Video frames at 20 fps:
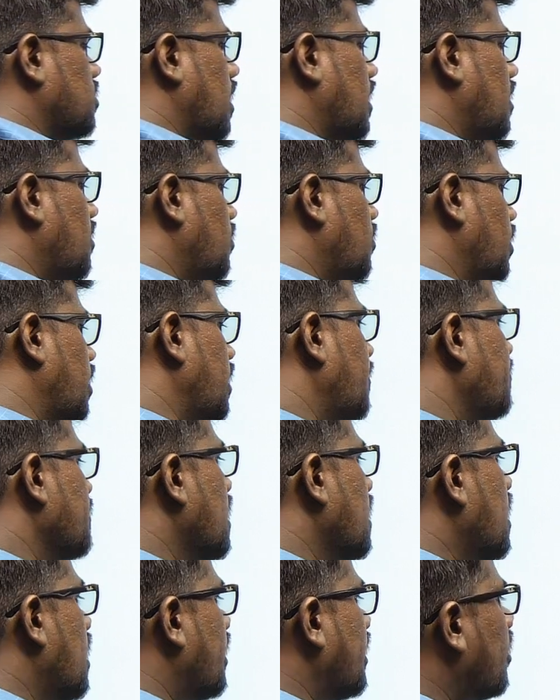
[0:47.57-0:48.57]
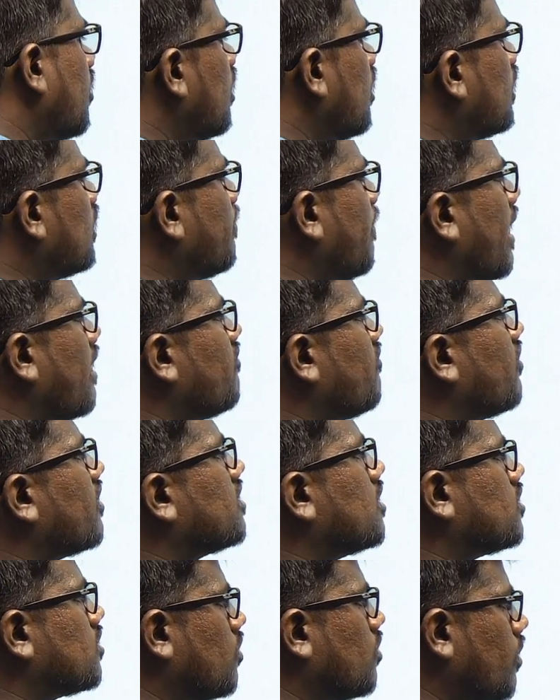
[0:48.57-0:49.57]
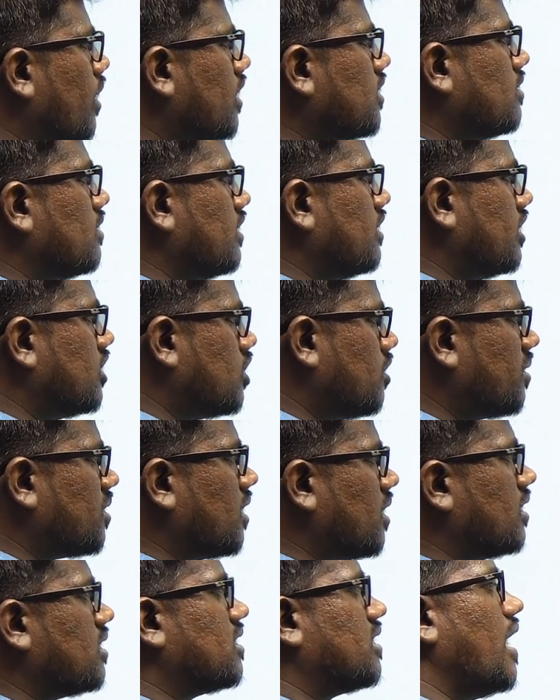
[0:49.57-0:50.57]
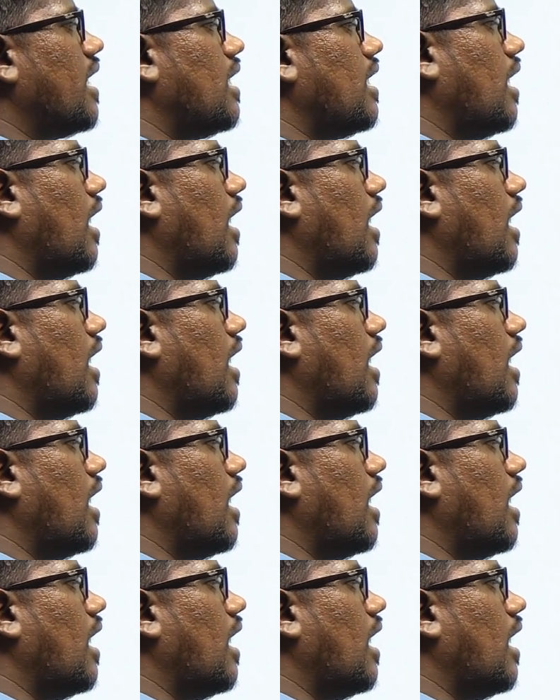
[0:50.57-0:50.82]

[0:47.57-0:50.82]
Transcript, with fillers: அதில் ஒன்று ரெகுலேட் தி மேனுஃபேக்சர் ஸ்டோரேஜ் டிஸ்ட்ரிபியூஷன் சேல்